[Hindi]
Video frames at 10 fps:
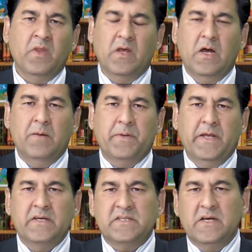आपकी
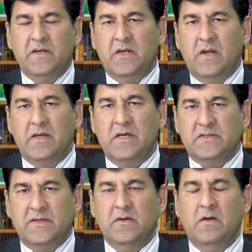आसानी के लिए
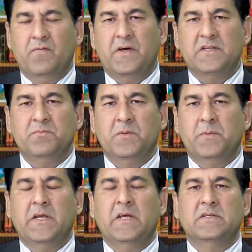आसान अल्फाज में
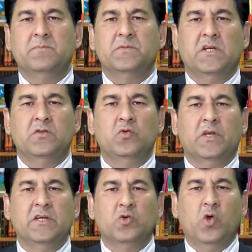मैं ये समझा दूँ
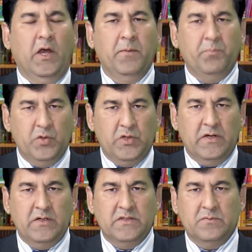कि जो
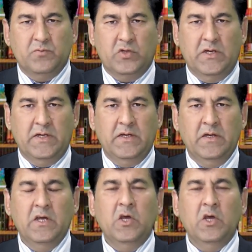हाइपोथायरॉयडिज्म होता है